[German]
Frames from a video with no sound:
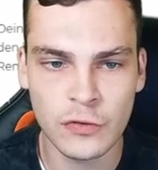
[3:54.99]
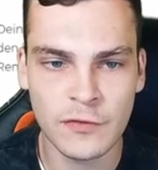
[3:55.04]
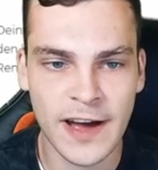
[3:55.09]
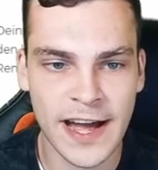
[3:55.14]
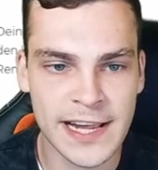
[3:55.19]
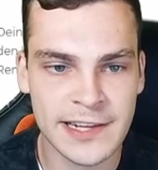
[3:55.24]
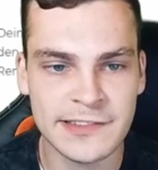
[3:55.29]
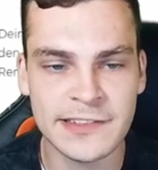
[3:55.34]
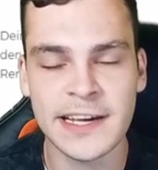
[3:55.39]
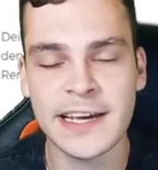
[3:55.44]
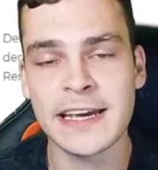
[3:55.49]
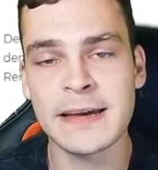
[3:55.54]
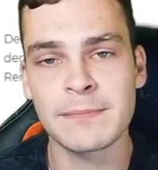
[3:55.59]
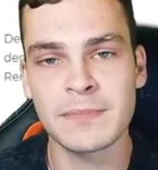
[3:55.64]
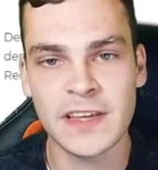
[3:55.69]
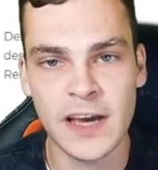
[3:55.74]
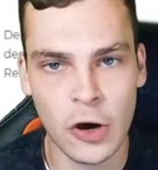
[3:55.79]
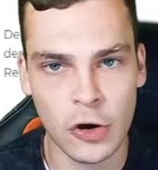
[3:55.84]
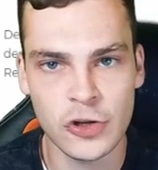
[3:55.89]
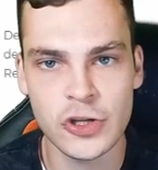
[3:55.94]
weil es ja eben
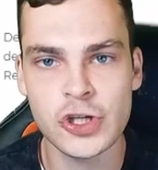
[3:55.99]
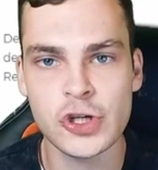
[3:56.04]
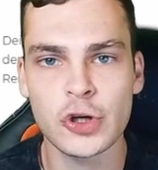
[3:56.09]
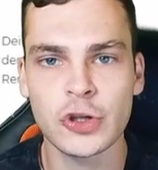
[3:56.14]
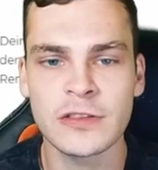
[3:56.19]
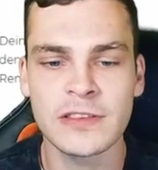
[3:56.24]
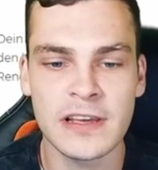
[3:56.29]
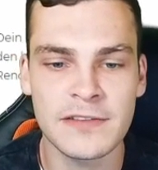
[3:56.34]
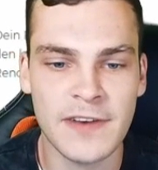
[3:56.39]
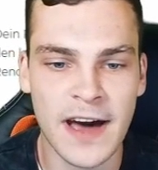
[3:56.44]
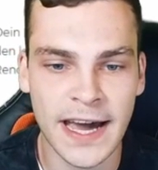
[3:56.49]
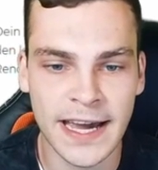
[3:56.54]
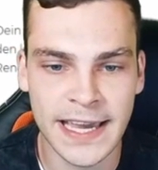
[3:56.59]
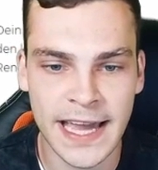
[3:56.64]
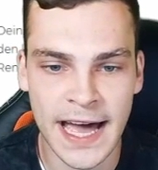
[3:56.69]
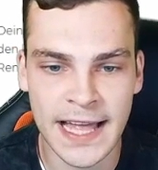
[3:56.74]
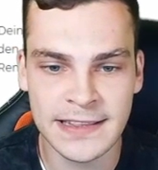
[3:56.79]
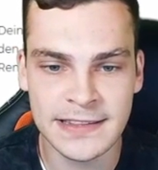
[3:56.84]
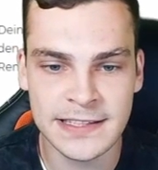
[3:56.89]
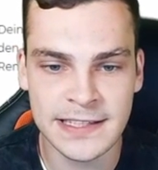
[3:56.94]
die ausschüttende
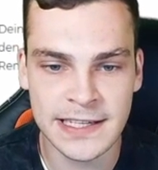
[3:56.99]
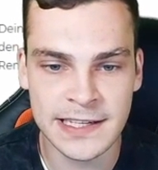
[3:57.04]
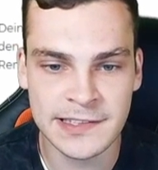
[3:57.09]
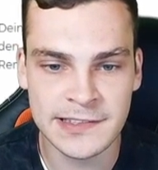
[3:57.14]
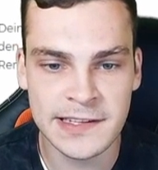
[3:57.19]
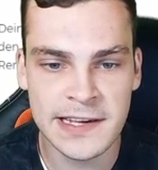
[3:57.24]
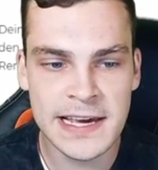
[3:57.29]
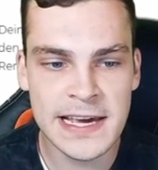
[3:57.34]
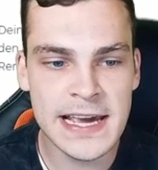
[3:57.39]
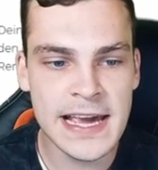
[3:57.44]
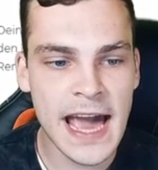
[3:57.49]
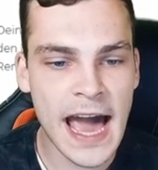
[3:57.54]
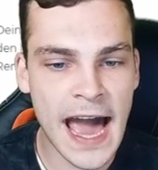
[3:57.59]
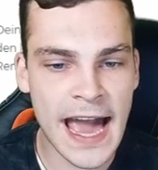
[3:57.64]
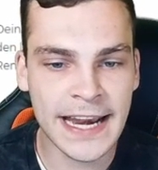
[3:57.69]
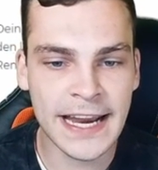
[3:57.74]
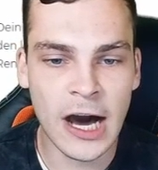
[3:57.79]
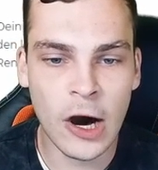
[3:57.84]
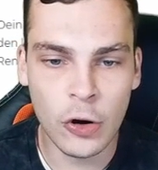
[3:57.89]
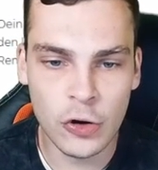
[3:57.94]
Variante ist,
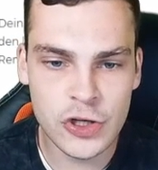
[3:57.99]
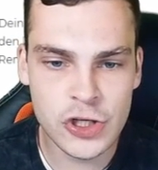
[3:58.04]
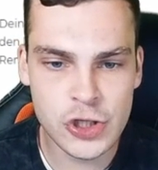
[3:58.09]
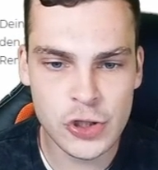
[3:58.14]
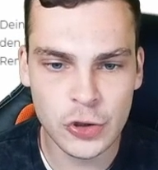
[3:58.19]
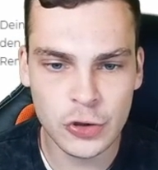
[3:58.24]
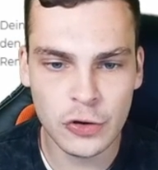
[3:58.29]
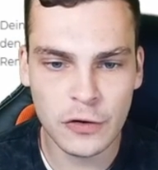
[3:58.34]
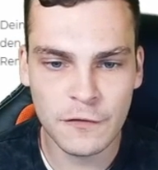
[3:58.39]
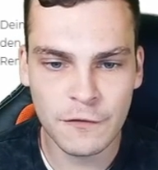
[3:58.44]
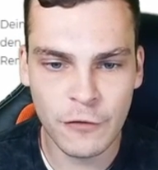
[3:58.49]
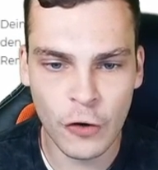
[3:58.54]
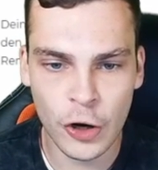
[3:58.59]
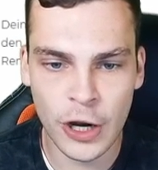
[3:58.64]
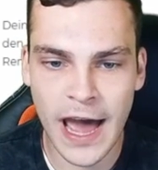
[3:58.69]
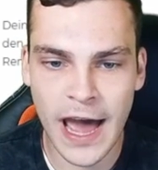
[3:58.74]
eine Ausschüttung von